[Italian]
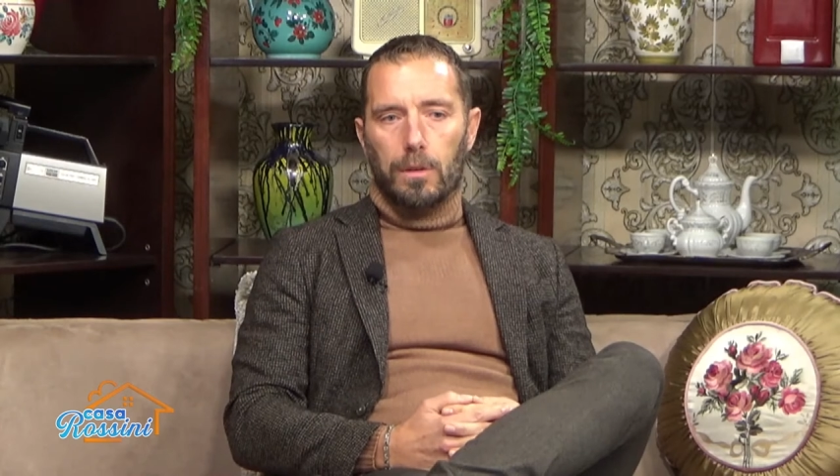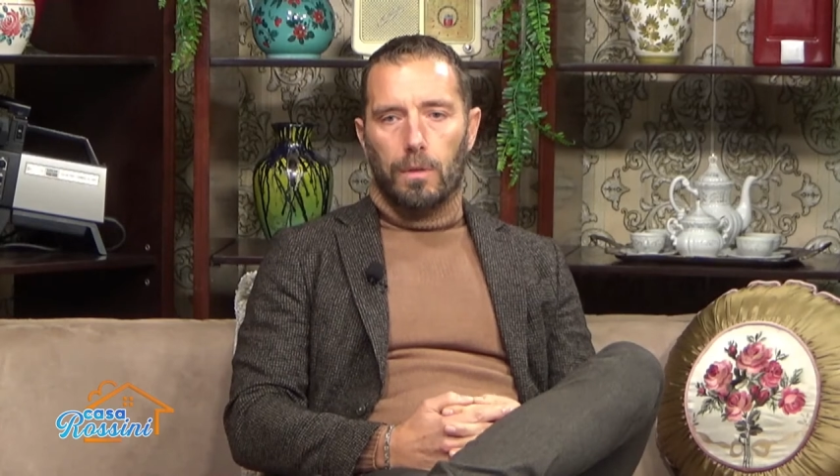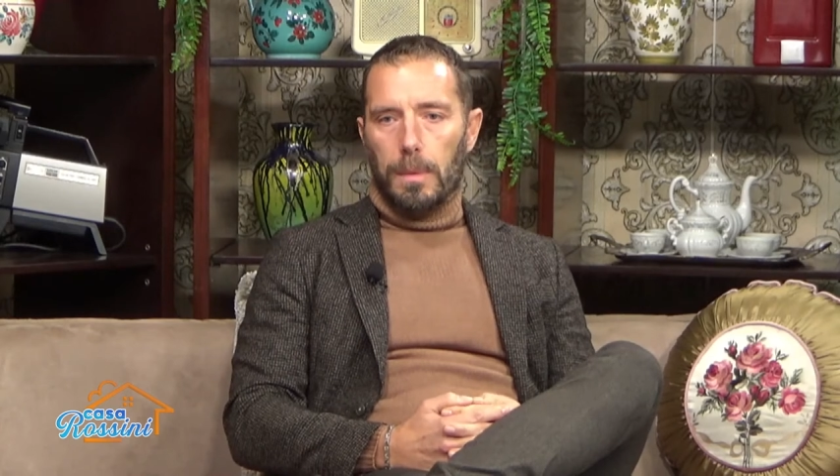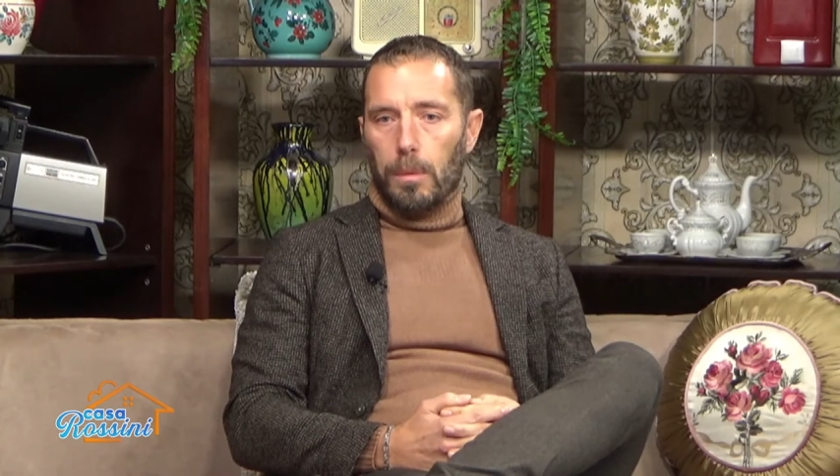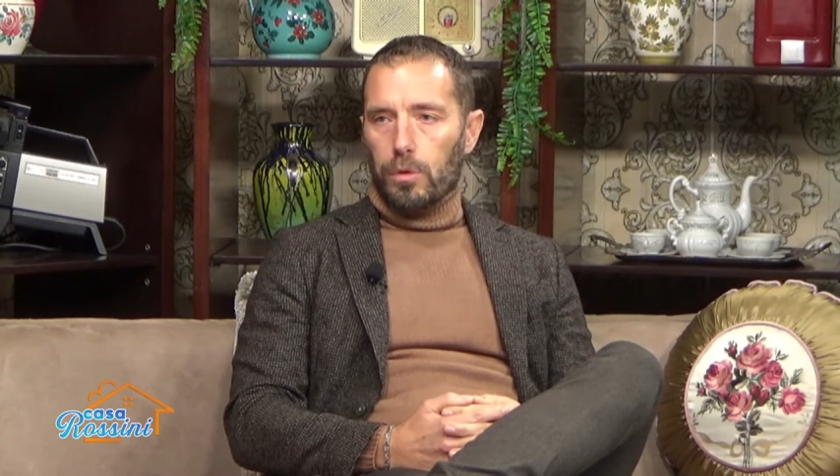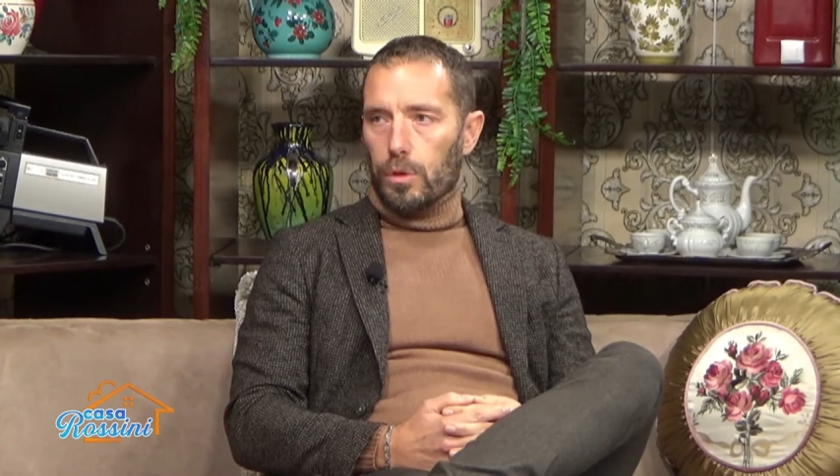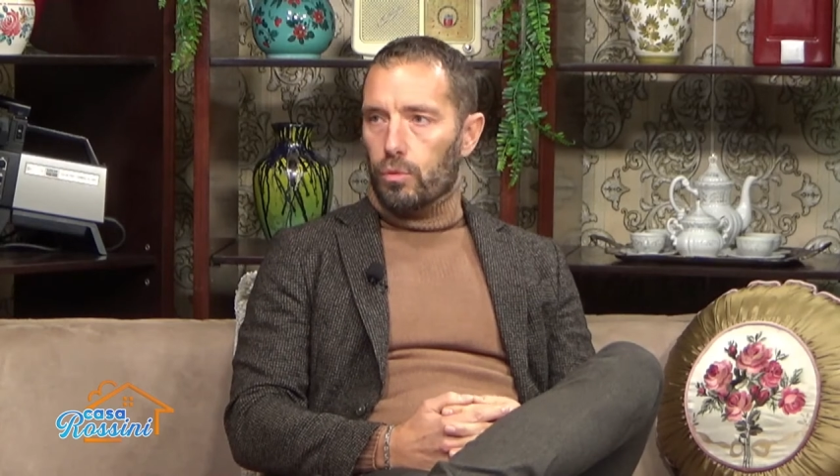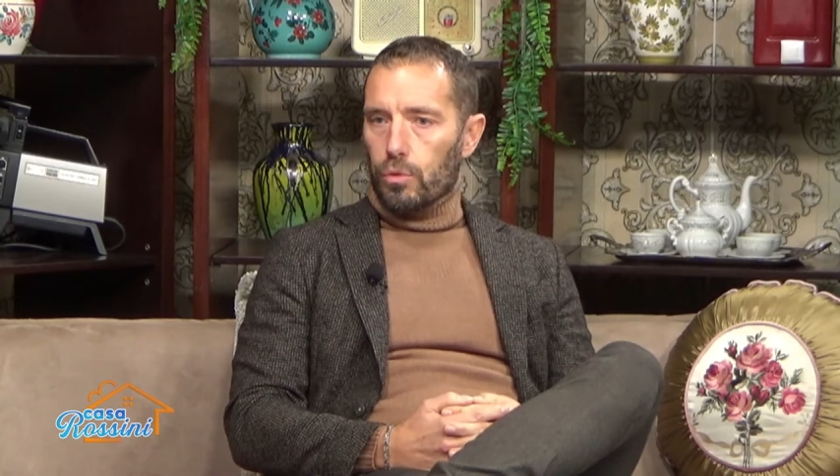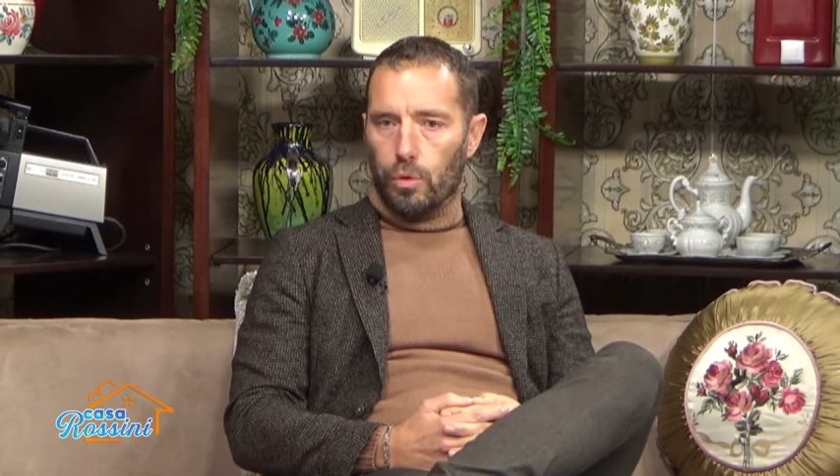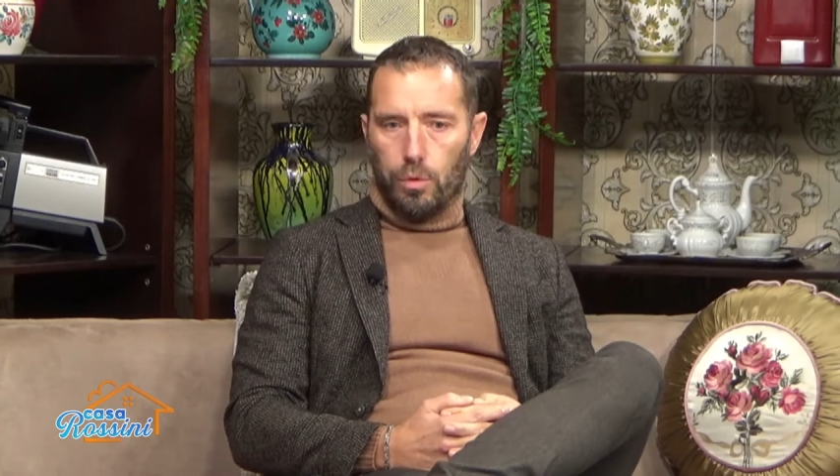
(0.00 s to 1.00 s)
dove abbiamo
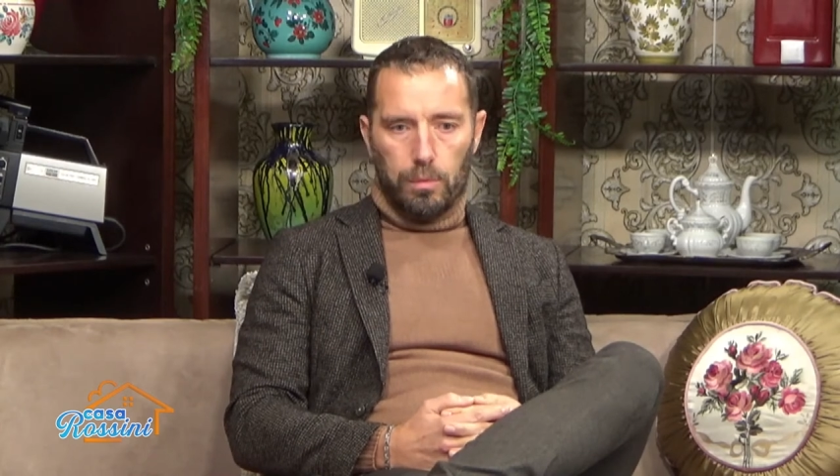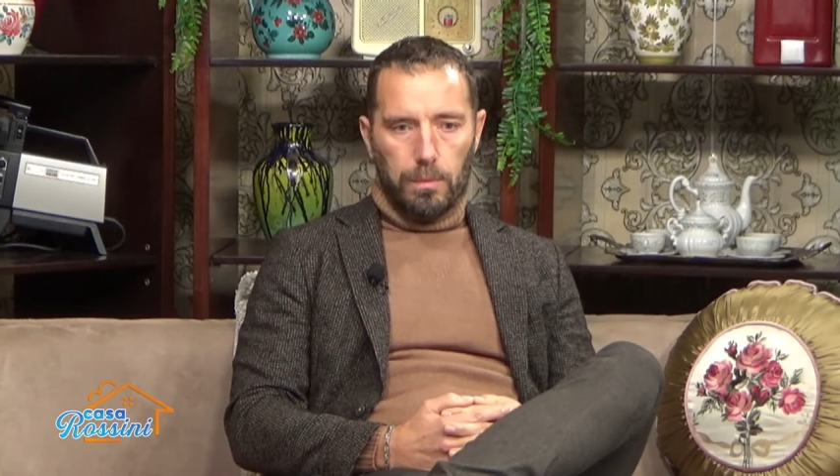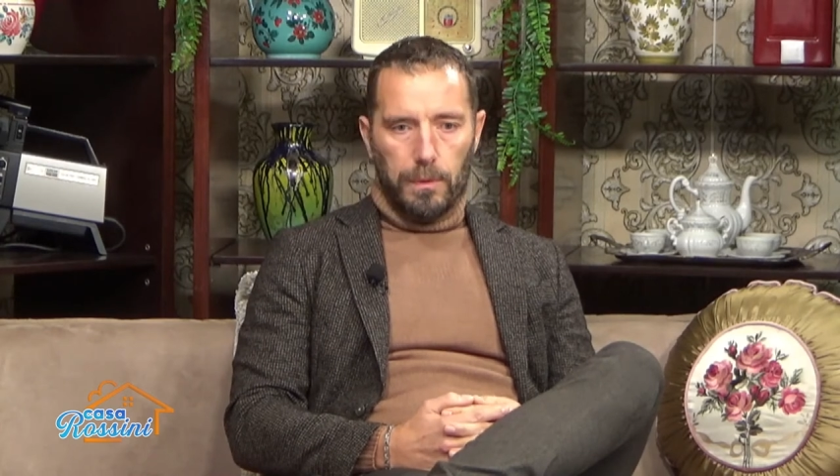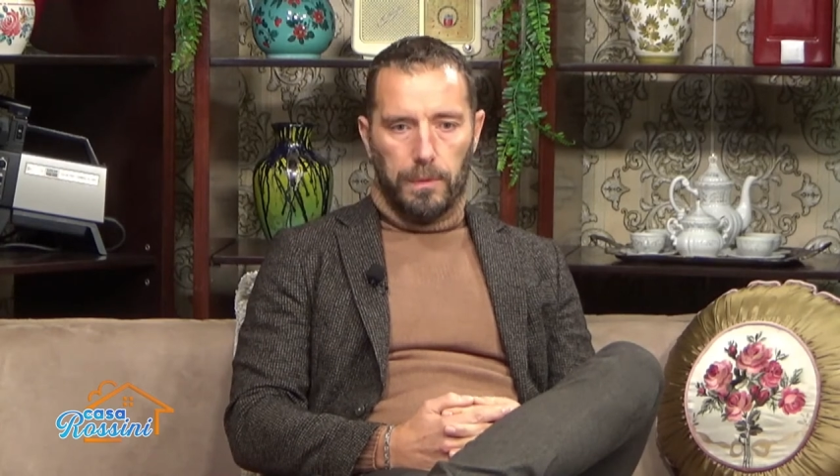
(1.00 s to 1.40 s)
ottenuto